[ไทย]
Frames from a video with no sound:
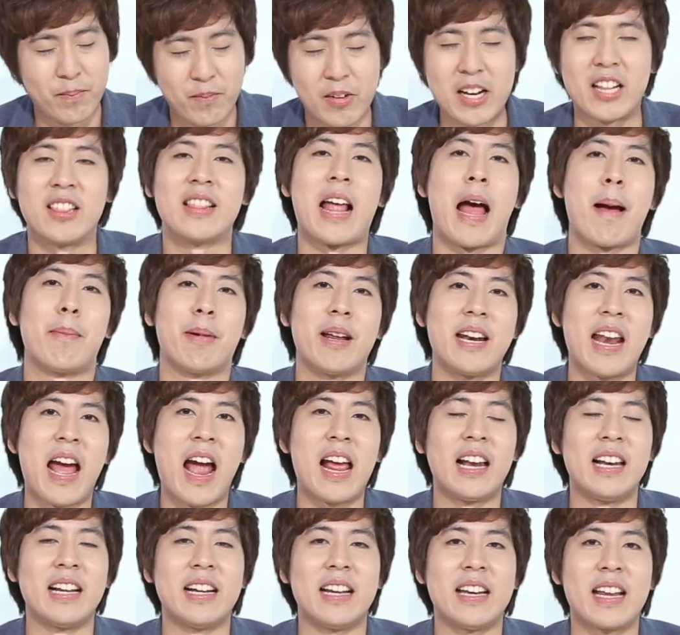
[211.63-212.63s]
ติดตามกันได้
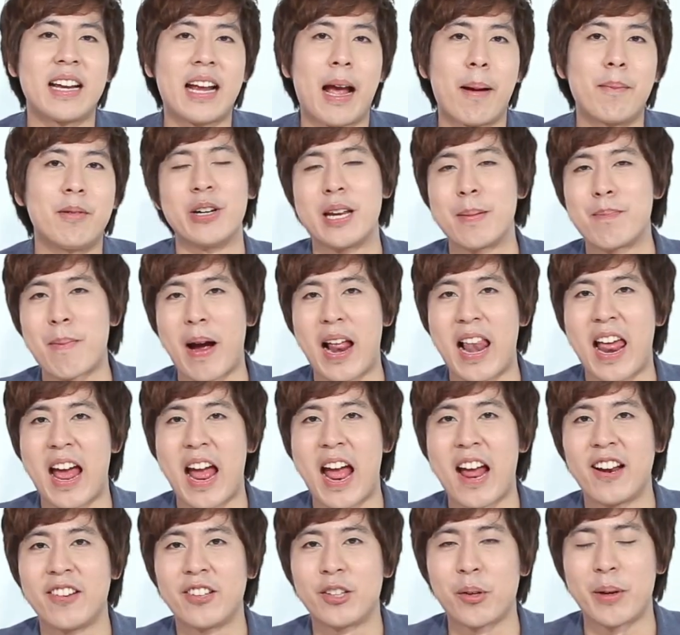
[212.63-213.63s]
เลยนะครับวันนี้ไปแล้ว
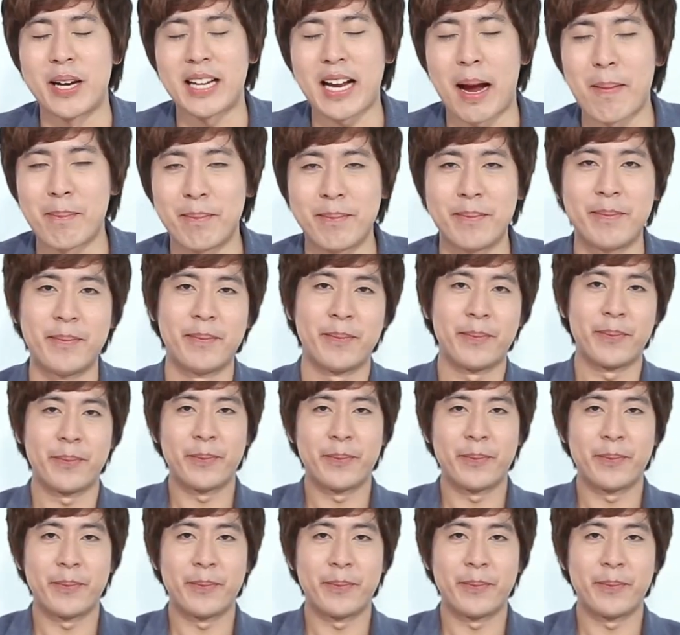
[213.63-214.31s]
ฮะสวัสดีครับ